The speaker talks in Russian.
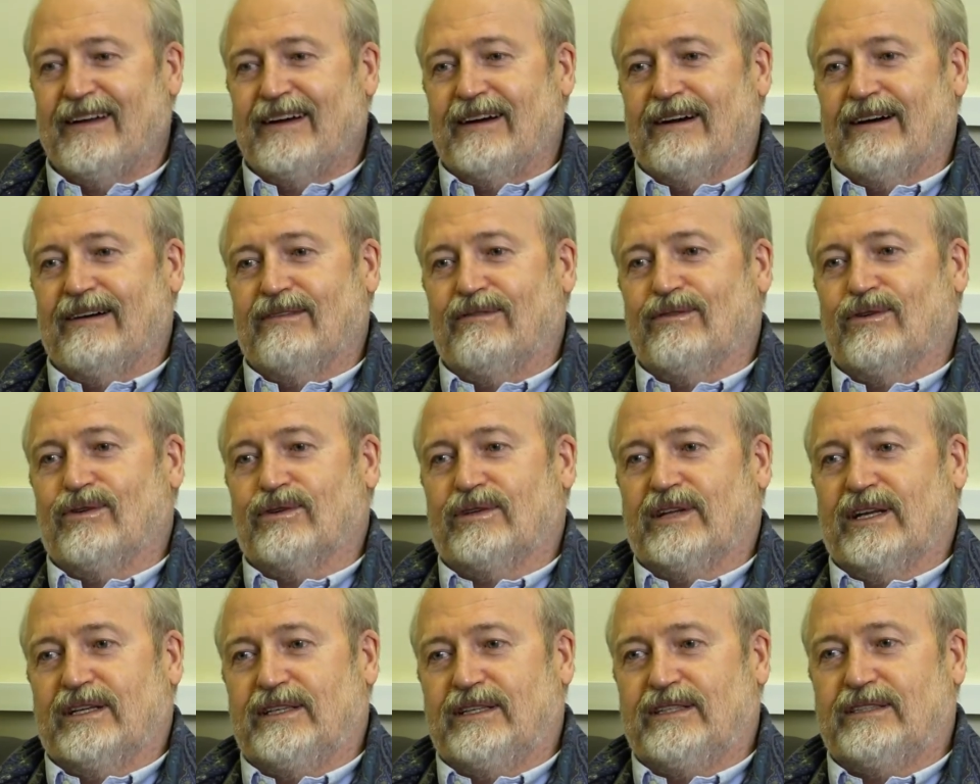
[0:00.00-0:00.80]
вот,
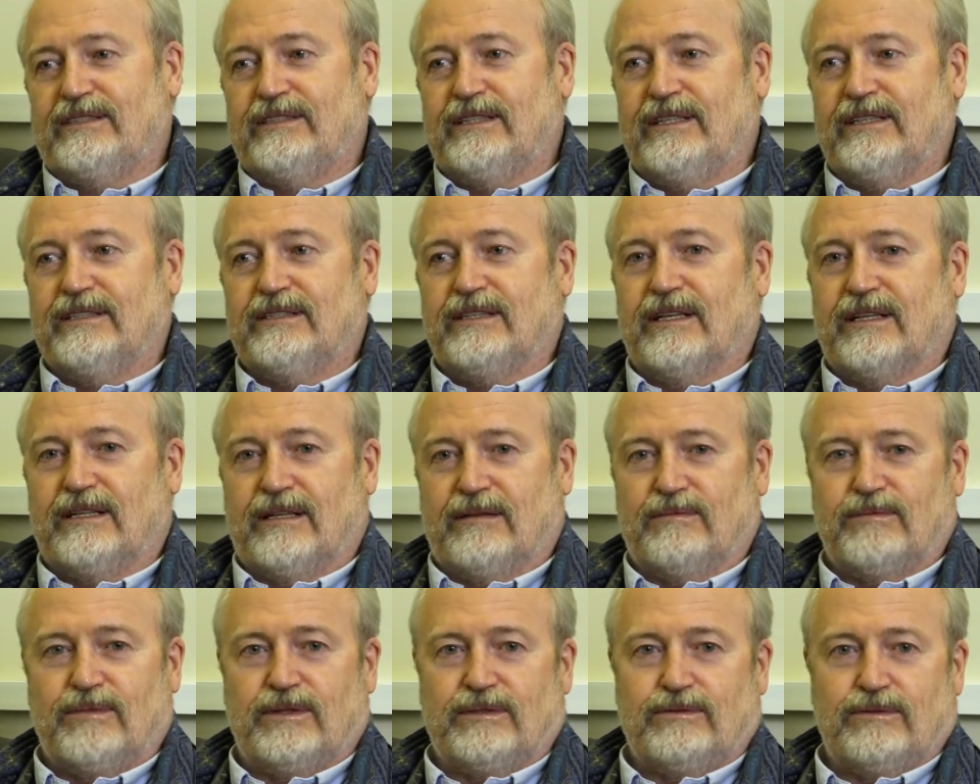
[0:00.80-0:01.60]
они, естественно,
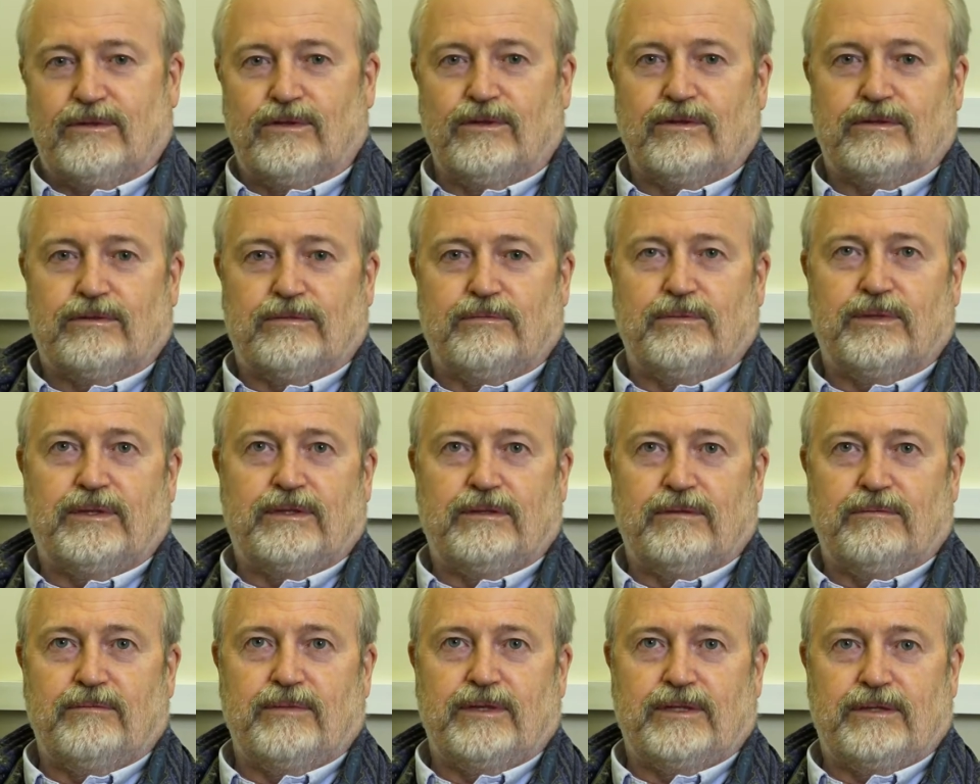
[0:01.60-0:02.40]
там должен
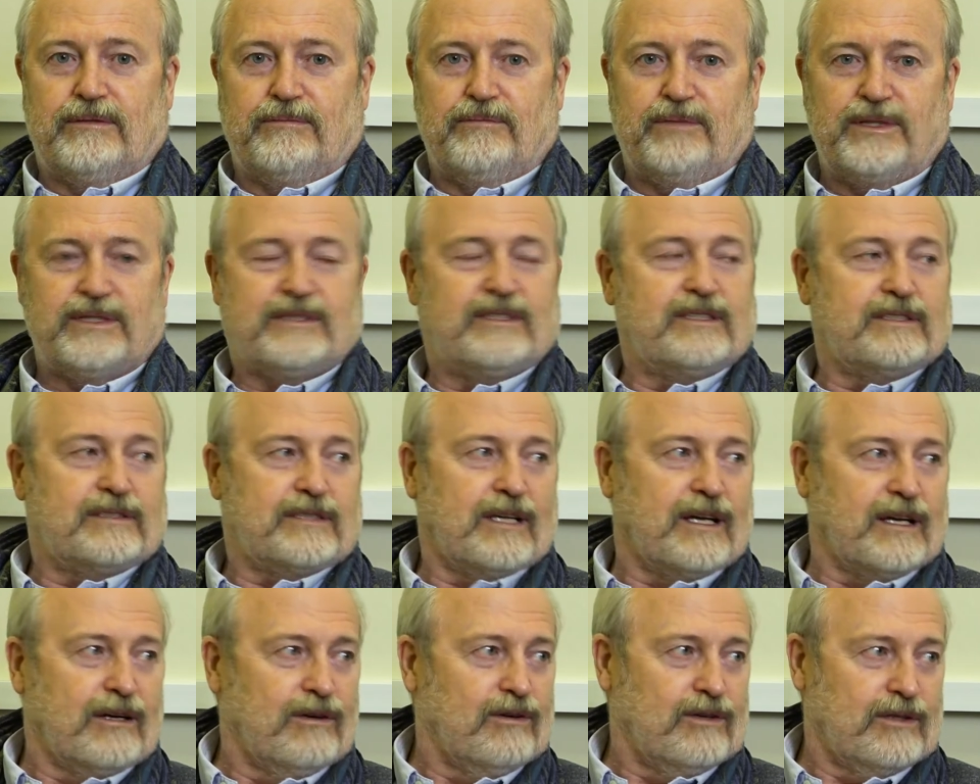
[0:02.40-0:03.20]
был быть бизнес
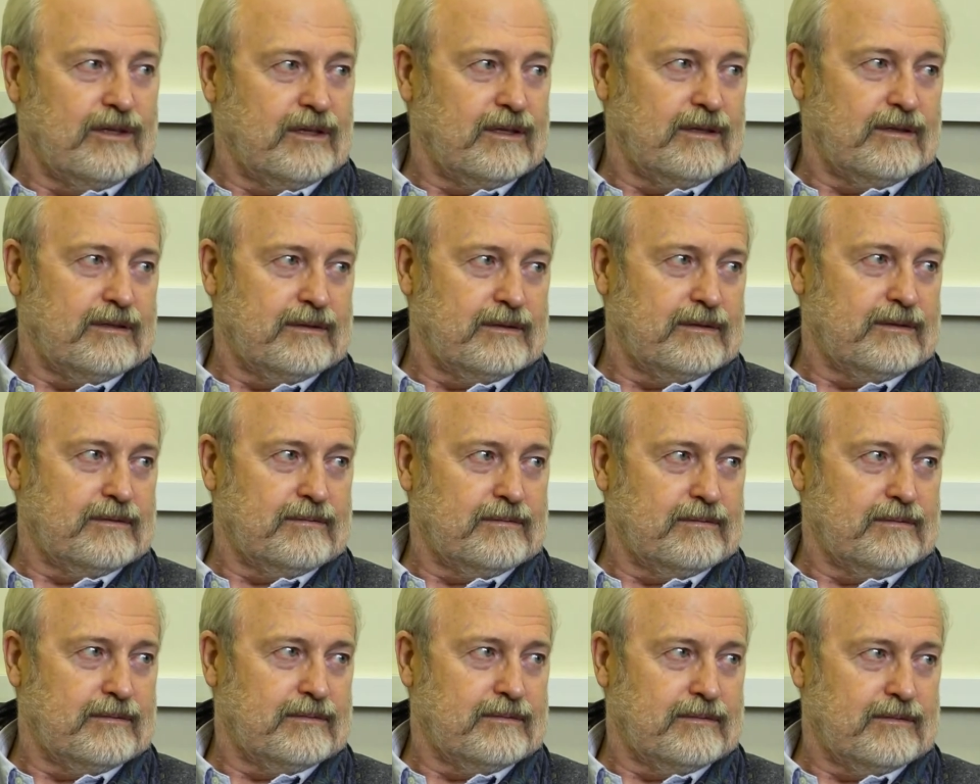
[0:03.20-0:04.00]
какой-то,
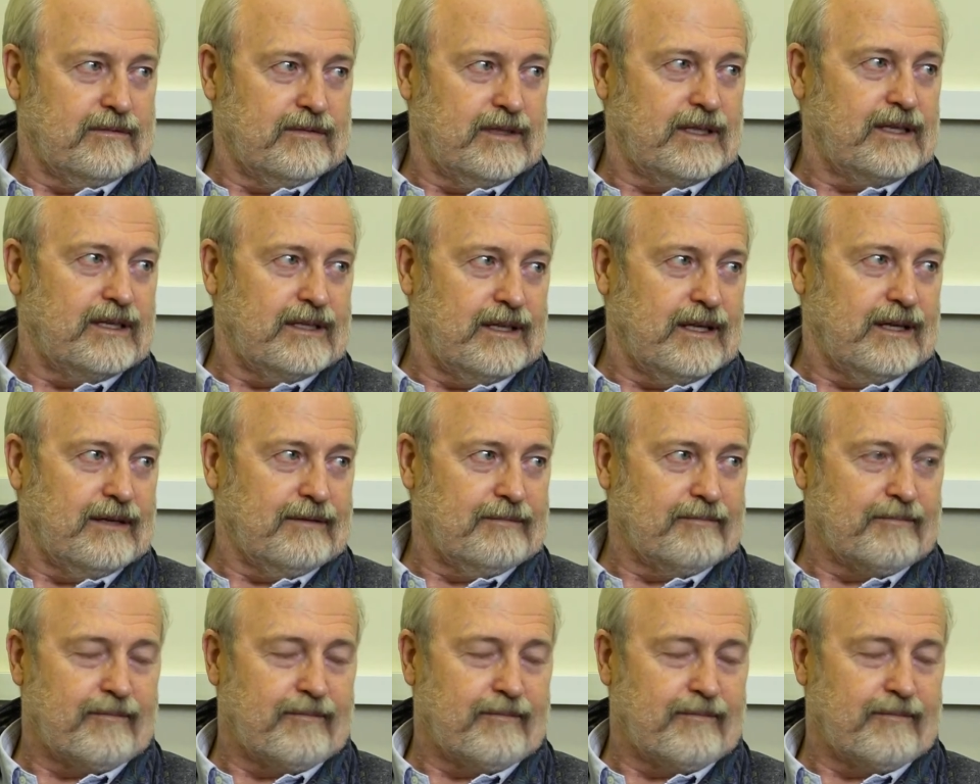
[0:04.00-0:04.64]
выгода.